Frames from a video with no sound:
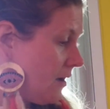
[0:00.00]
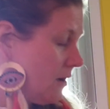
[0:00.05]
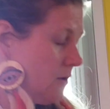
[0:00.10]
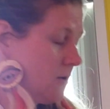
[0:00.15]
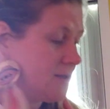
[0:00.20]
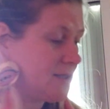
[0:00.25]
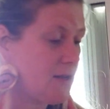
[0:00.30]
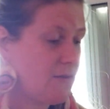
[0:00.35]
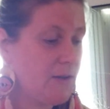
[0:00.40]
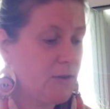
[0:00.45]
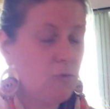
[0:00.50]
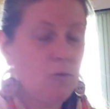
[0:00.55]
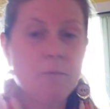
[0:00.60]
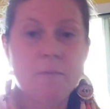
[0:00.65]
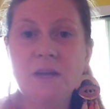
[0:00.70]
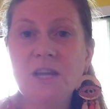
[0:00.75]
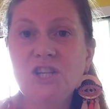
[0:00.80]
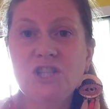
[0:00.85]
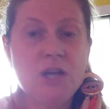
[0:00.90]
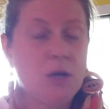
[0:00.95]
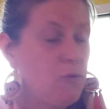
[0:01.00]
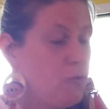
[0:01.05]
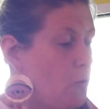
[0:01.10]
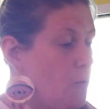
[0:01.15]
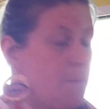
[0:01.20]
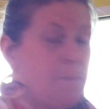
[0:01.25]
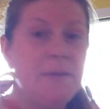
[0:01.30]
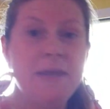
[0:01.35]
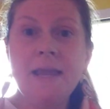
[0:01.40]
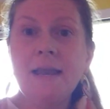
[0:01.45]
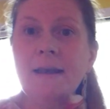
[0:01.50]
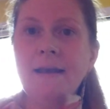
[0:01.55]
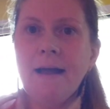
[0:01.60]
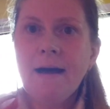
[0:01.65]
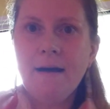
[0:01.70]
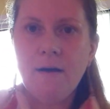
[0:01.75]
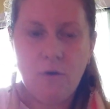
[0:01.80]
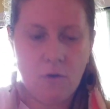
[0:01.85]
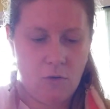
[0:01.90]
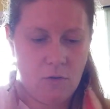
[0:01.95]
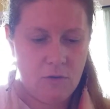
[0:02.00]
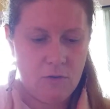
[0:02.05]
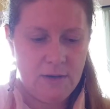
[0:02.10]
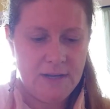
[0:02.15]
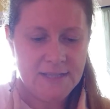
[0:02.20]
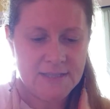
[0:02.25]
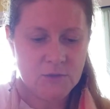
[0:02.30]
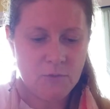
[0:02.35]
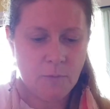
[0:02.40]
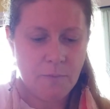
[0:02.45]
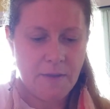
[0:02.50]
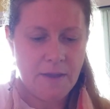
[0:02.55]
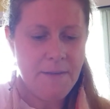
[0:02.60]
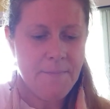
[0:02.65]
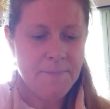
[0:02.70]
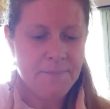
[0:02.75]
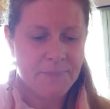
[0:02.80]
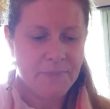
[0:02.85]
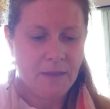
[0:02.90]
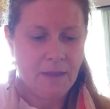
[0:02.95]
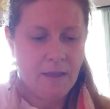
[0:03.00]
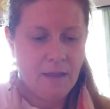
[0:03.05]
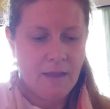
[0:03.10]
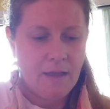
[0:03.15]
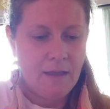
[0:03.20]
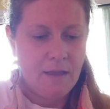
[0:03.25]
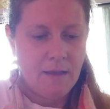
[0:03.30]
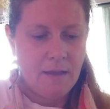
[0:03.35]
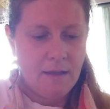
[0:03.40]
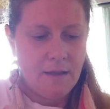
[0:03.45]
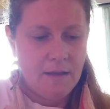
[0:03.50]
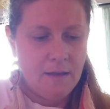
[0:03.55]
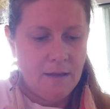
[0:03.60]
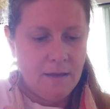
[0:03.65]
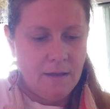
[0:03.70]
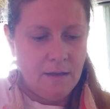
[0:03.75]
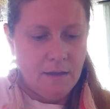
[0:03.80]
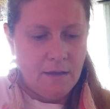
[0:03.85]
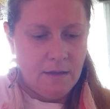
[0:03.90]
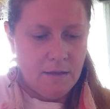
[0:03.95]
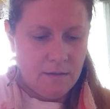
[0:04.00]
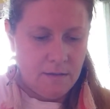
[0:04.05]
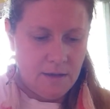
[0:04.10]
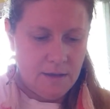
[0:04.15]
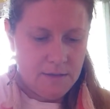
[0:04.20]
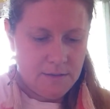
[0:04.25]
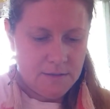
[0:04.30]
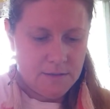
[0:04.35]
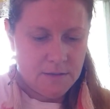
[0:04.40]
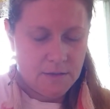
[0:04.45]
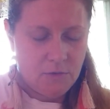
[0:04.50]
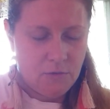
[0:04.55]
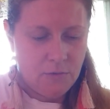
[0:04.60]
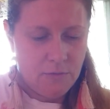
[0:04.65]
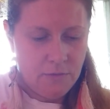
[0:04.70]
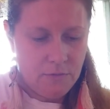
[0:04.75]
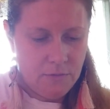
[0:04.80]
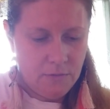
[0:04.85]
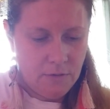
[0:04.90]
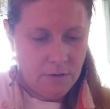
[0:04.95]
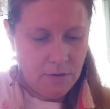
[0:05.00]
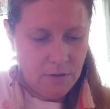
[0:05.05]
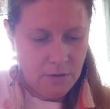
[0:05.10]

ça va tomber, j'ai une pile là, laisse tomber. Est-ce que...